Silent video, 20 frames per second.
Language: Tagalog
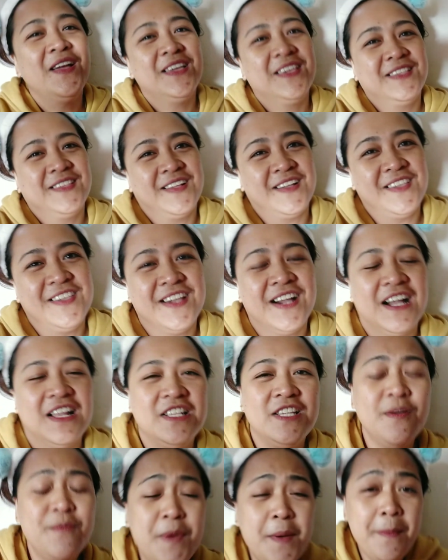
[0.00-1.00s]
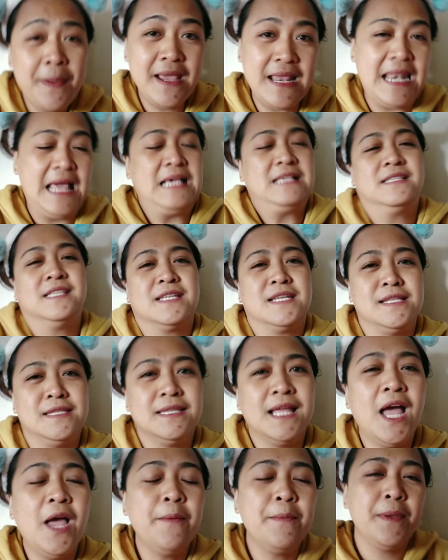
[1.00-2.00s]
Ayan. Siyempre, may lycee rin
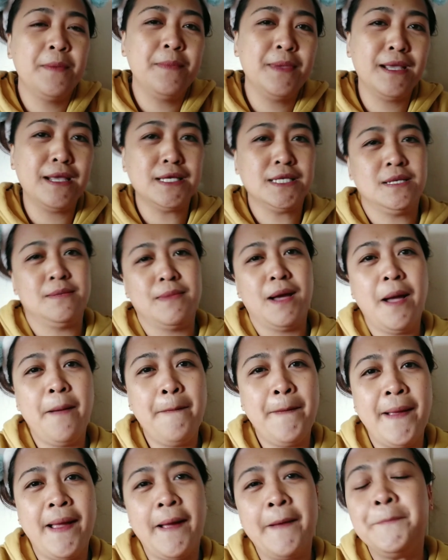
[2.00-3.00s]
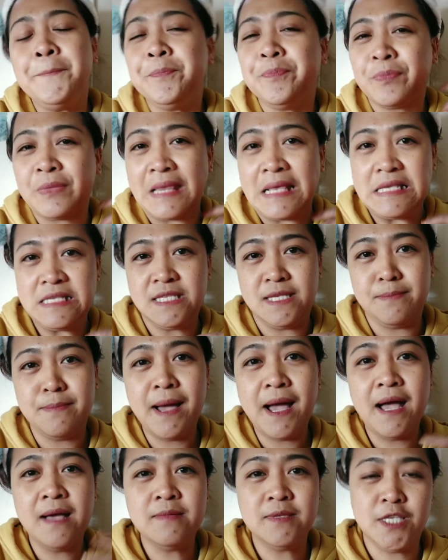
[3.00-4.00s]
tayo. May bigay si mama, si
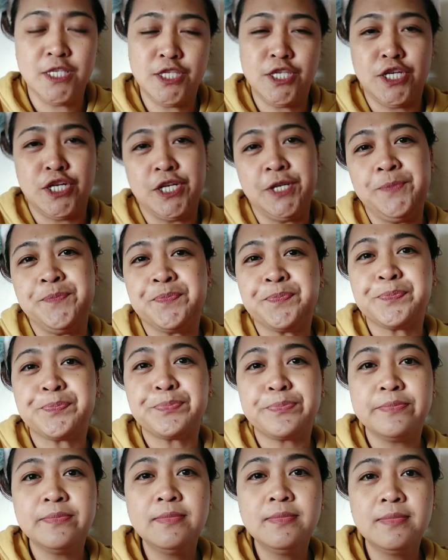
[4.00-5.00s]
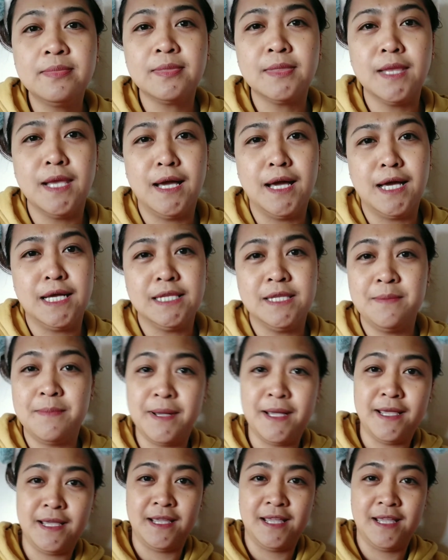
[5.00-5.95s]
ma'am, si sir at yung mga,